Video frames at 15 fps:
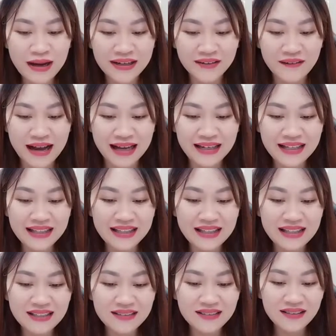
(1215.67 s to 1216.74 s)
ngoan quá đi,
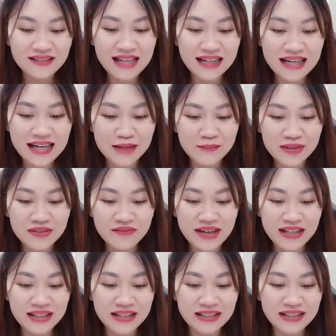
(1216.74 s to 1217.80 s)
rõ ràng thèm như
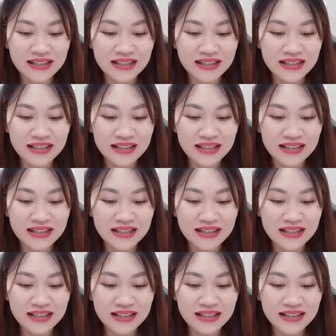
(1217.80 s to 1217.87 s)
vậy,